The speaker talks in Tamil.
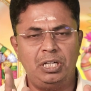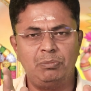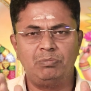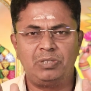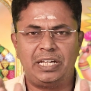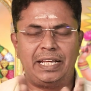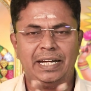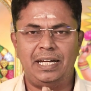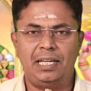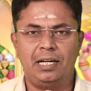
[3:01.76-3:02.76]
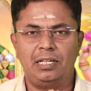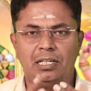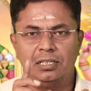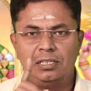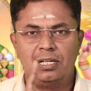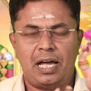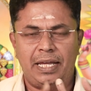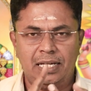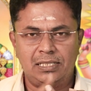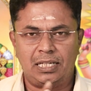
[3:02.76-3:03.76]
மினிமம் கேரண்டியான
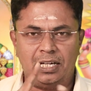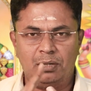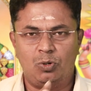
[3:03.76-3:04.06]
அயன சயன